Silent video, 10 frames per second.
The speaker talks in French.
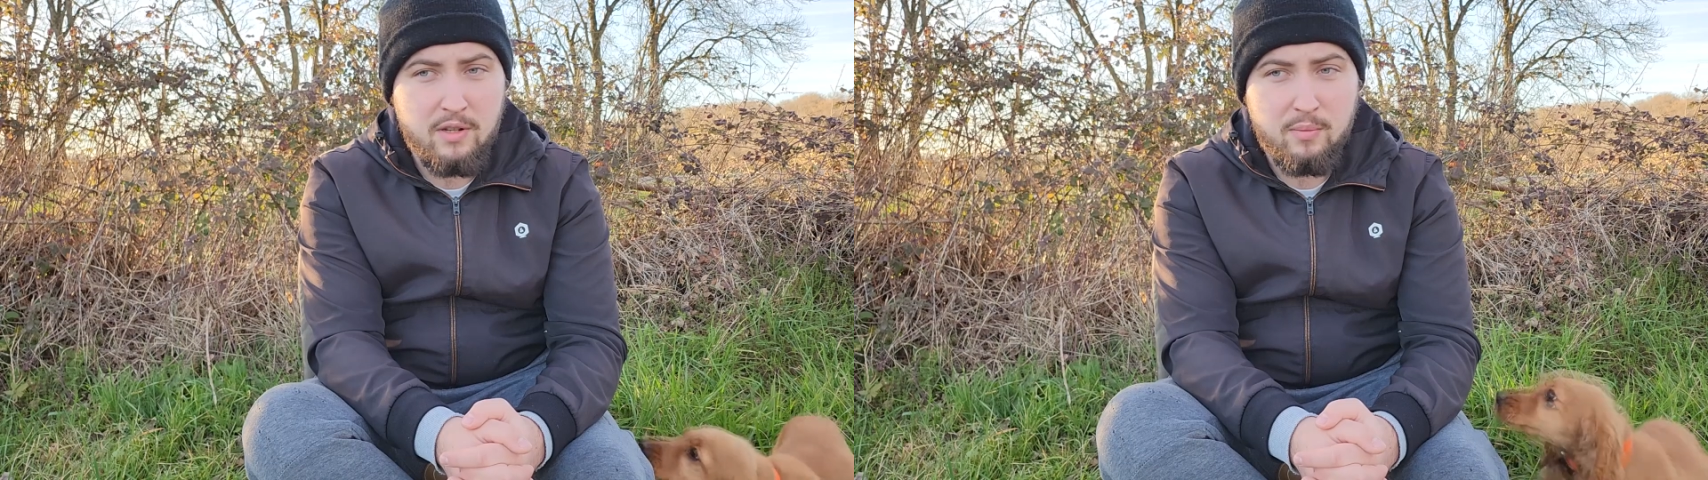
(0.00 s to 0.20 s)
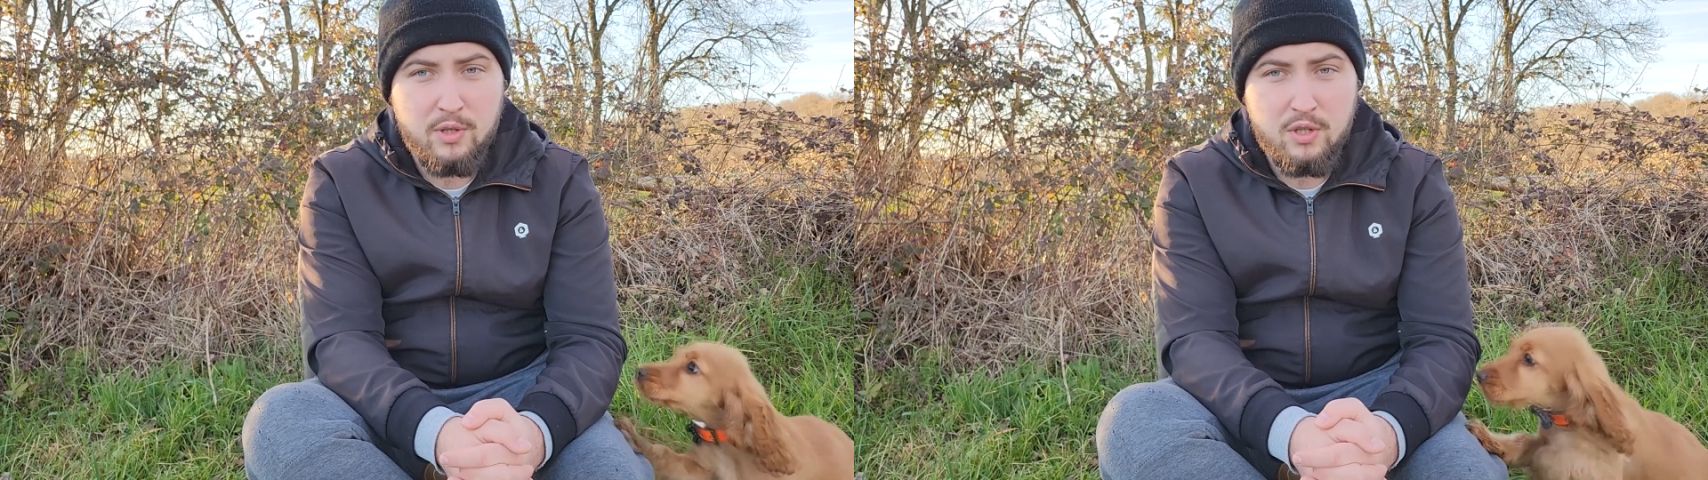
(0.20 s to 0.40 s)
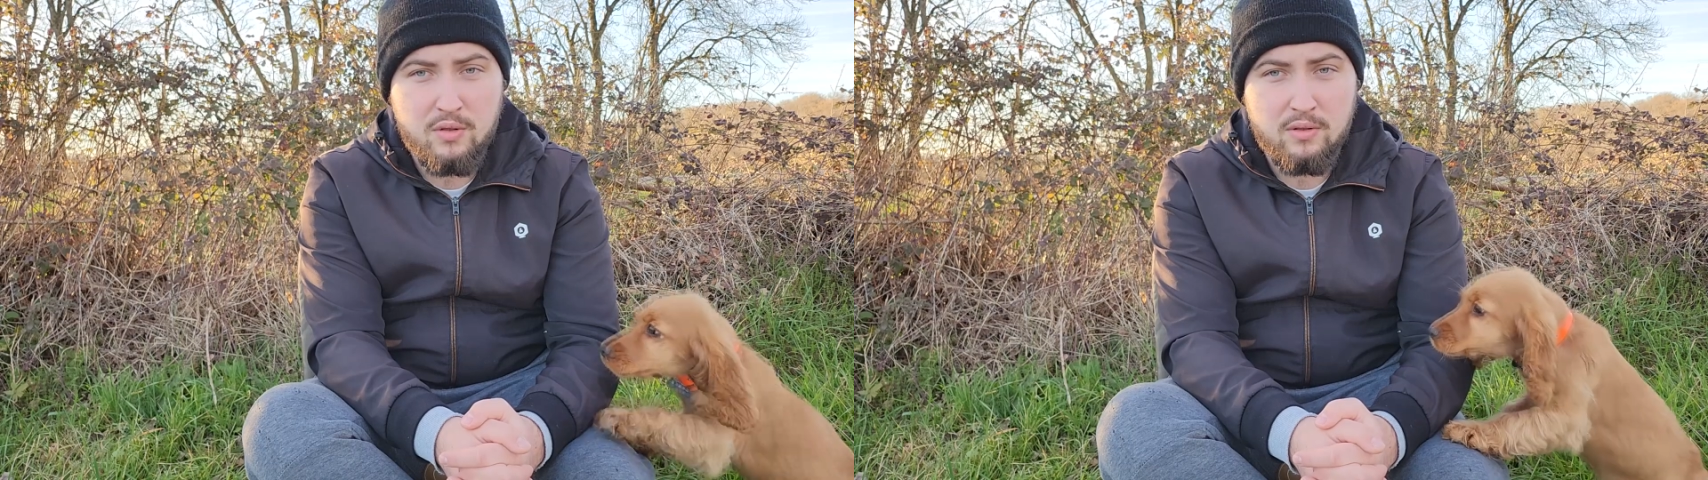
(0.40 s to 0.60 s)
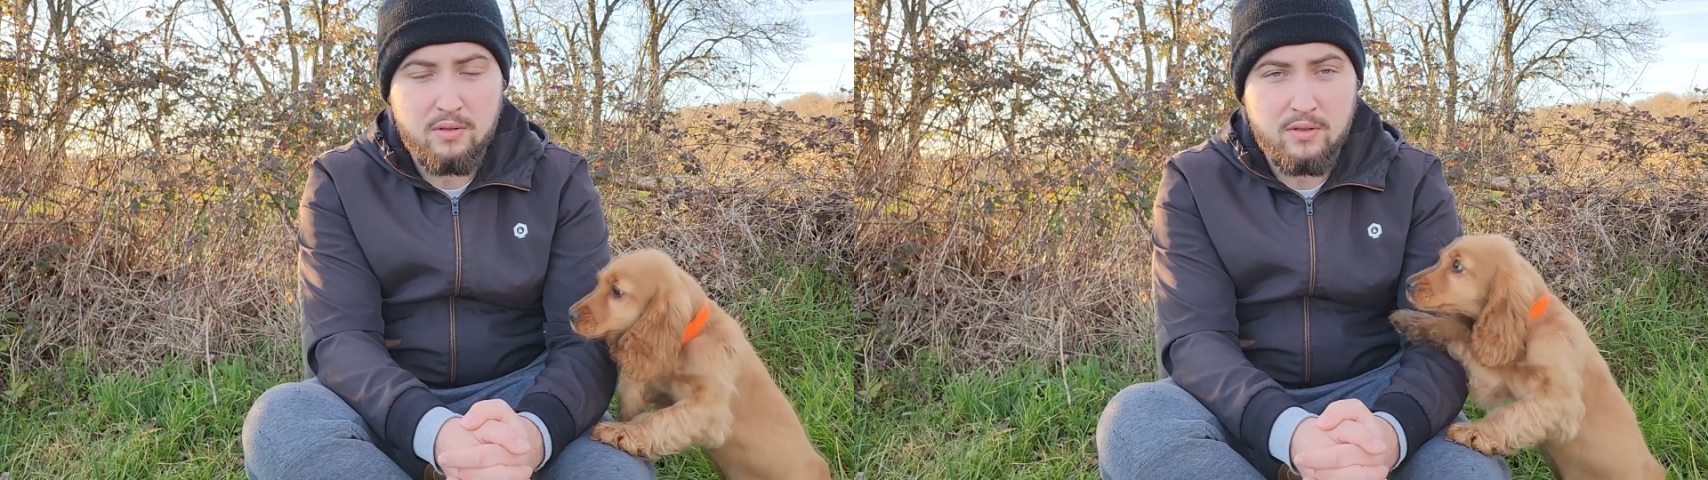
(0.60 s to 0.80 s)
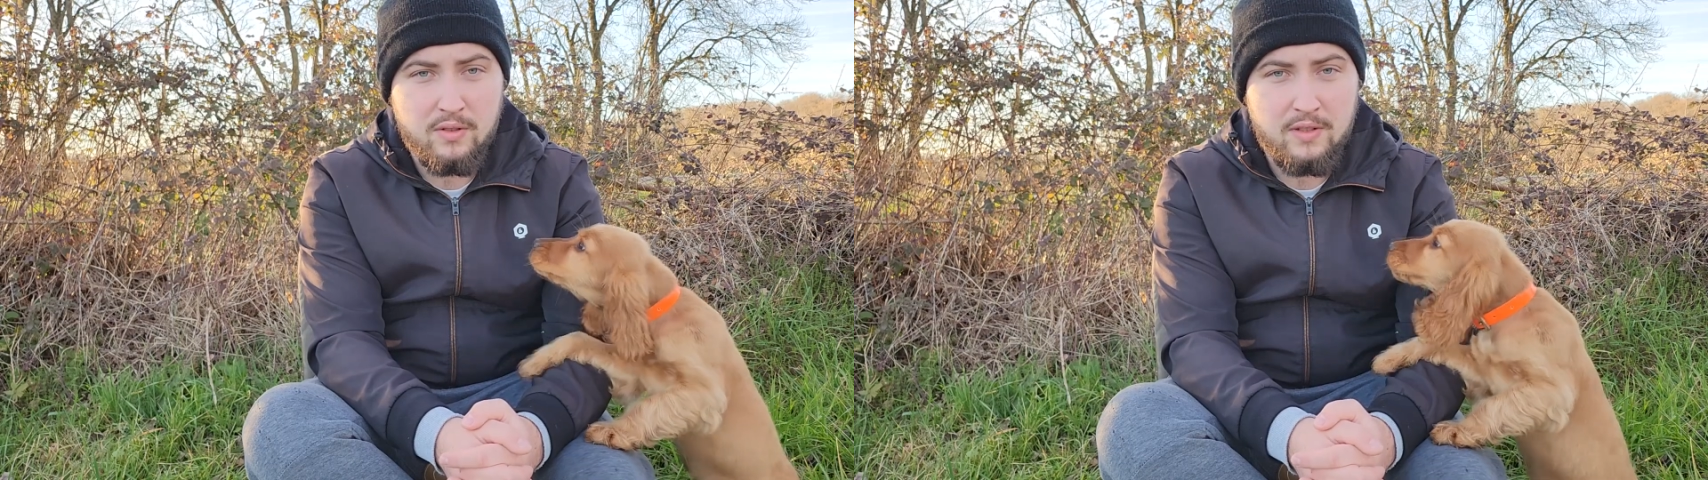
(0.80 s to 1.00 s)
pêchant
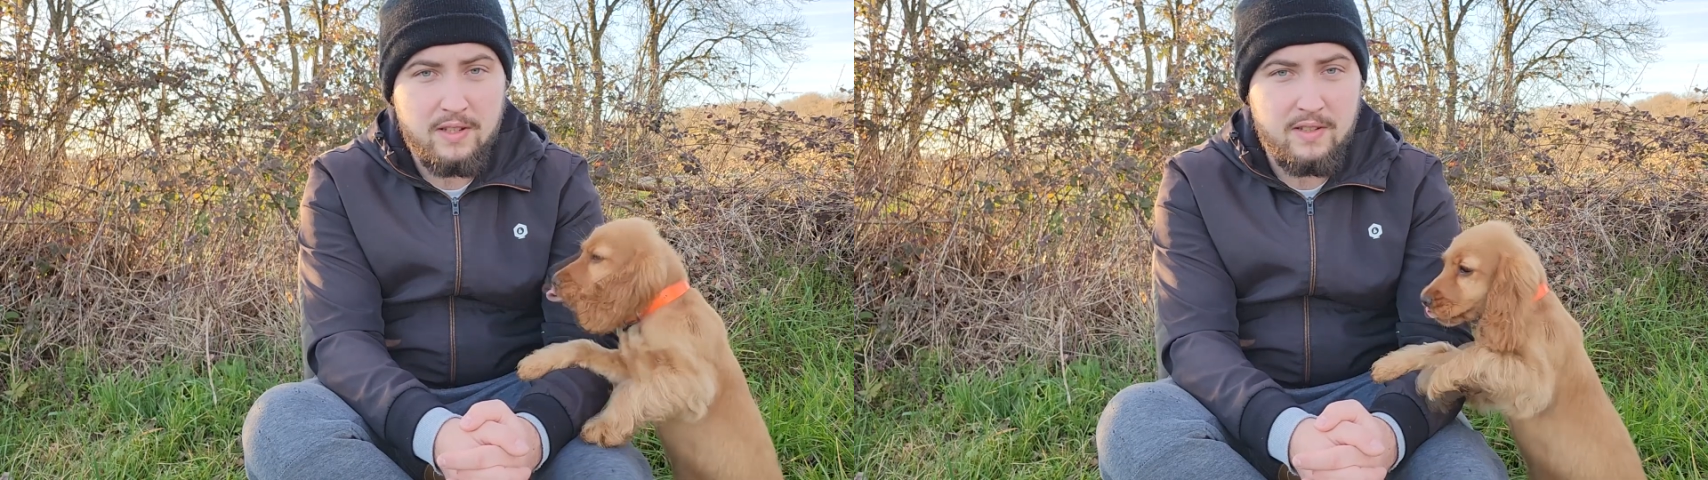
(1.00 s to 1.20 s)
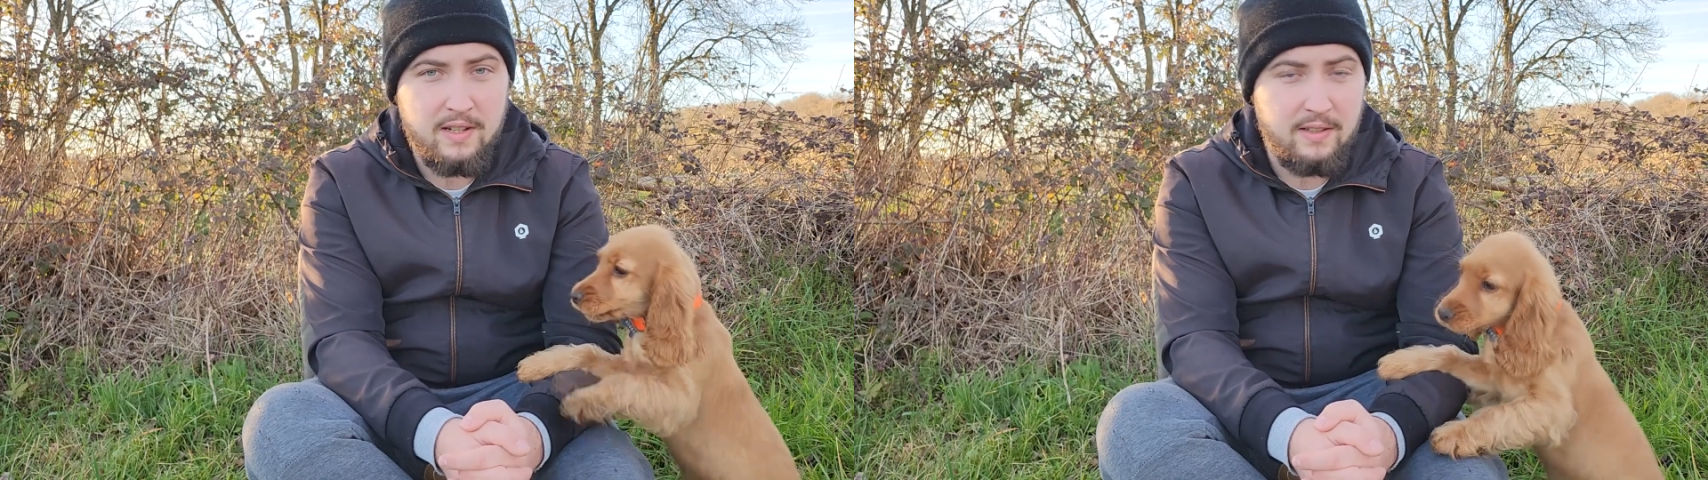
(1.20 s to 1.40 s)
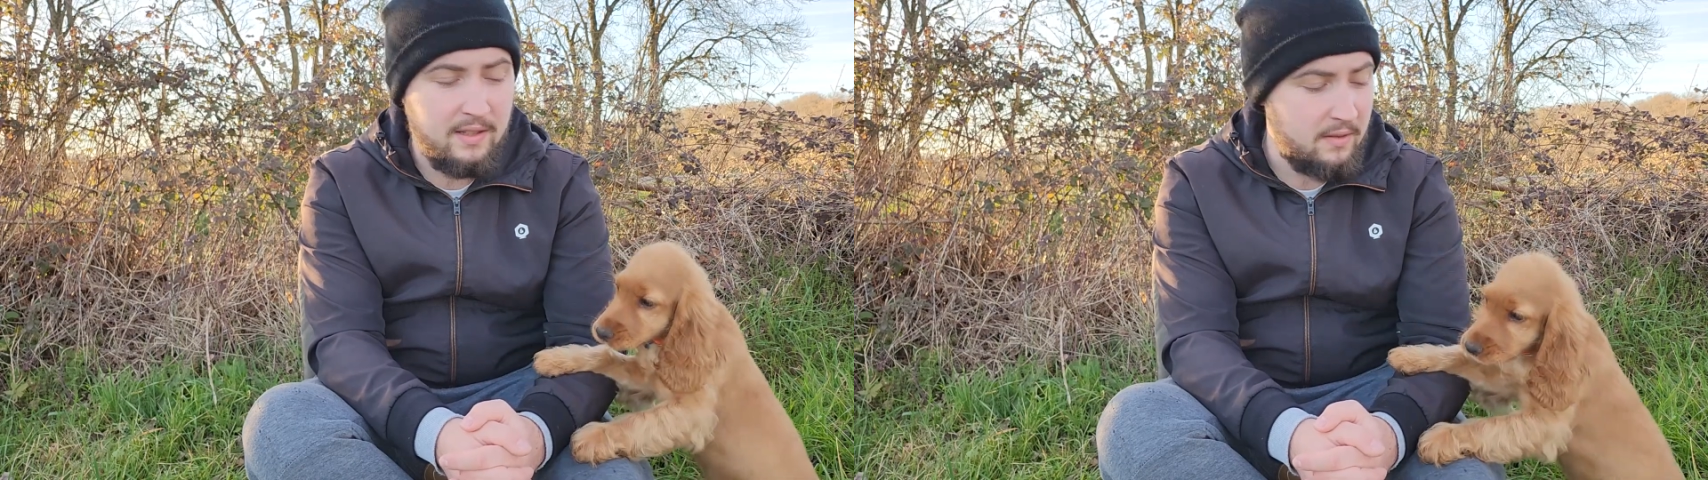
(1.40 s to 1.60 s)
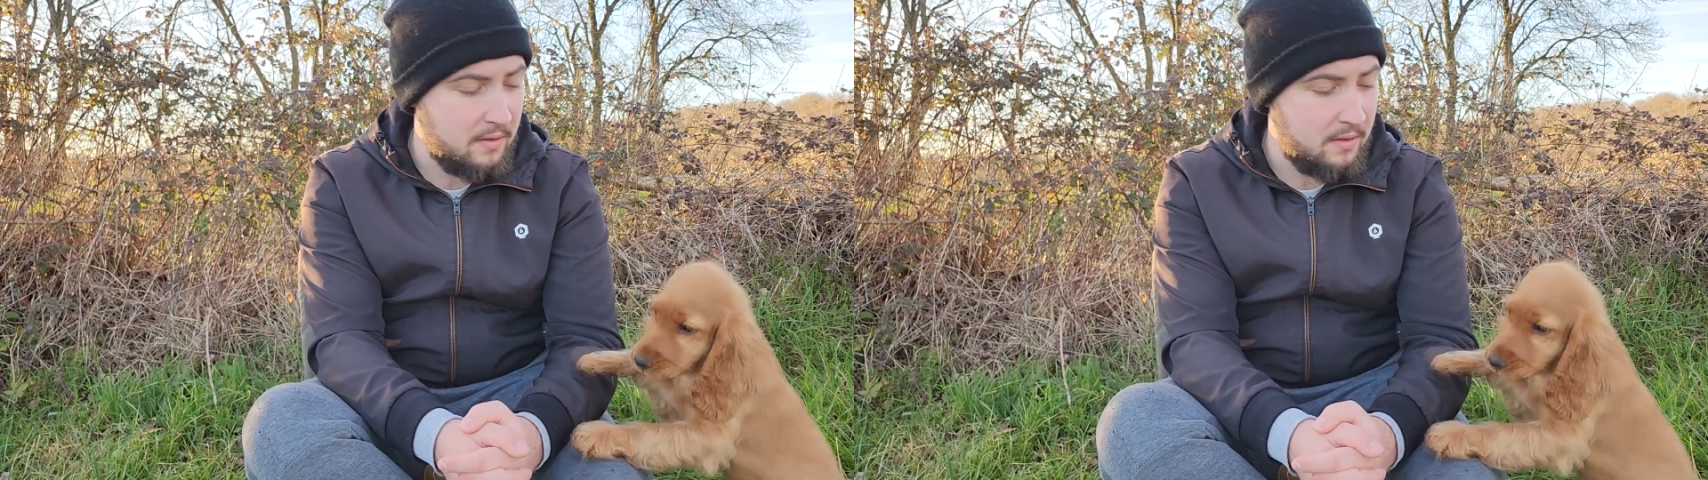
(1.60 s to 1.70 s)
sans se casser la tête,